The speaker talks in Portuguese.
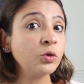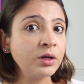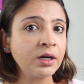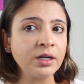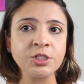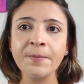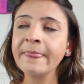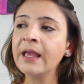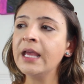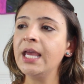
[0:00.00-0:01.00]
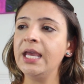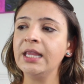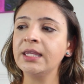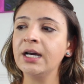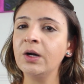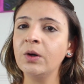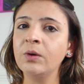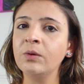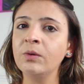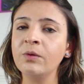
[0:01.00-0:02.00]
muito grande.
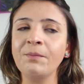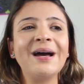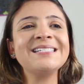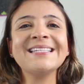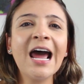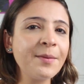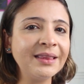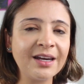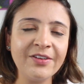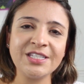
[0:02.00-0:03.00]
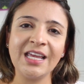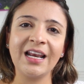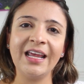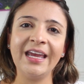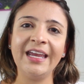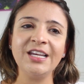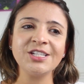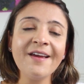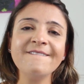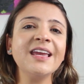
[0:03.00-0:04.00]
Então, passar numa entrevista em
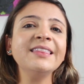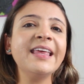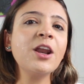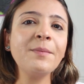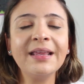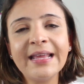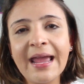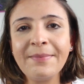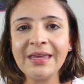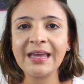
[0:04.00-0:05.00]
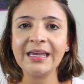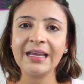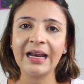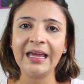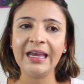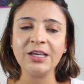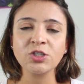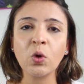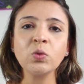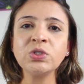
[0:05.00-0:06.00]
inglês, vender uma ideia minha em
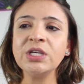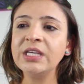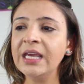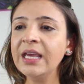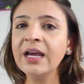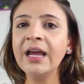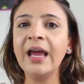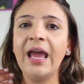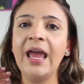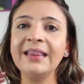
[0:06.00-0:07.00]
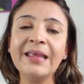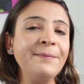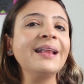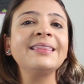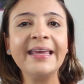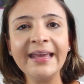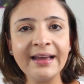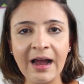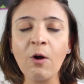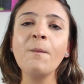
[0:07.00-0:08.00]
inglês, conseguir é,
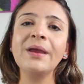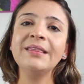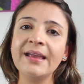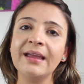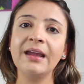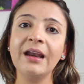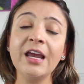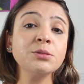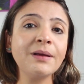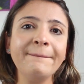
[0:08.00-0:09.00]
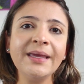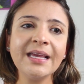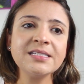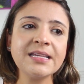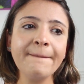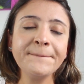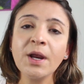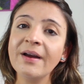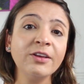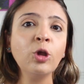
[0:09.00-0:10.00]
debater alguma ideia em inglês, para mim é
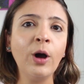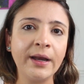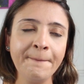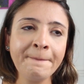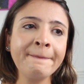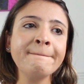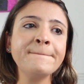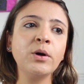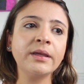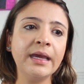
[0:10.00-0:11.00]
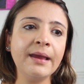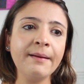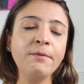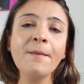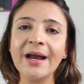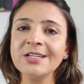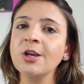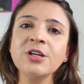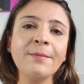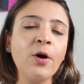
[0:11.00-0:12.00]
sempre uma vitória. Porque por mais
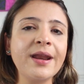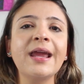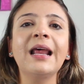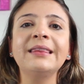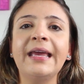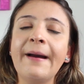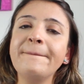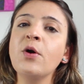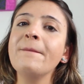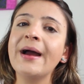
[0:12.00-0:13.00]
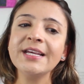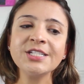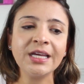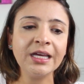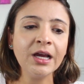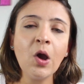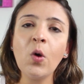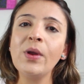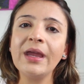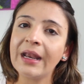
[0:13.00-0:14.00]
que eu já moro na Inglaterra, por mais que
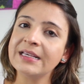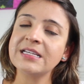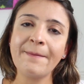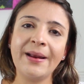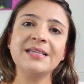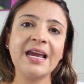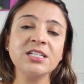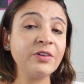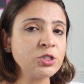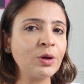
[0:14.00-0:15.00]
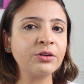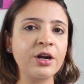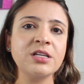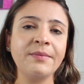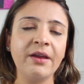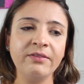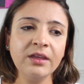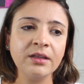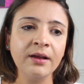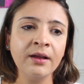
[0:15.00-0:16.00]
o inglês seja presente 24 horas na minha
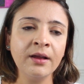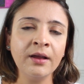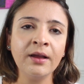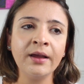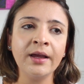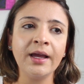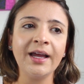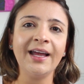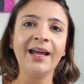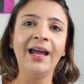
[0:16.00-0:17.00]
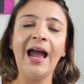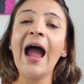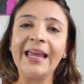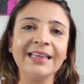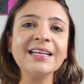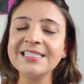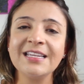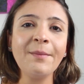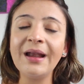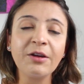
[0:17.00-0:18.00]
vida, ainda
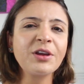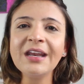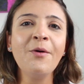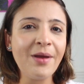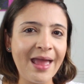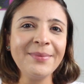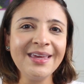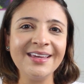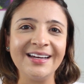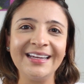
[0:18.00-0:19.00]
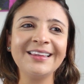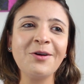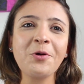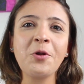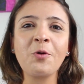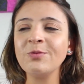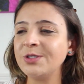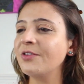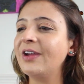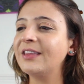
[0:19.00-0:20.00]
assim é uma língua que não é a minha. Então, quando eu
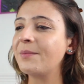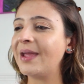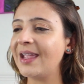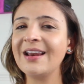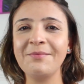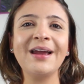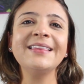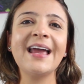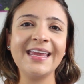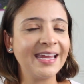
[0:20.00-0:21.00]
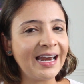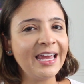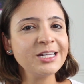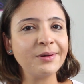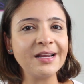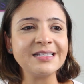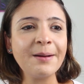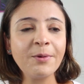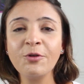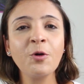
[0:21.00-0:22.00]
consigo vender uma, uma ideia em inglês, por
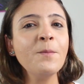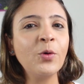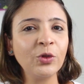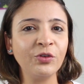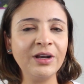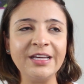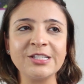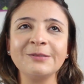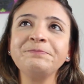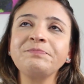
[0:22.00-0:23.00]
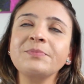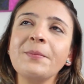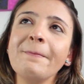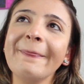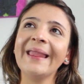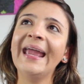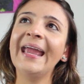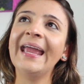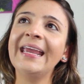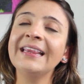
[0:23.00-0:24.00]
exemplo, eu fico muito feliz.
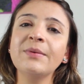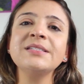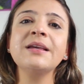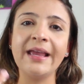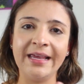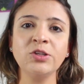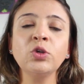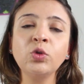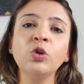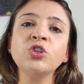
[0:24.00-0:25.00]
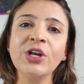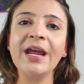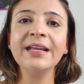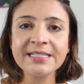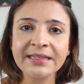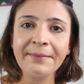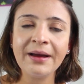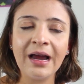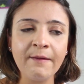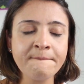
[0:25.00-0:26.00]
É, então, assim, isso tudo eu tirei desse
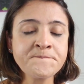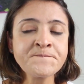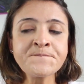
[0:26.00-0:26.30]
trabalho.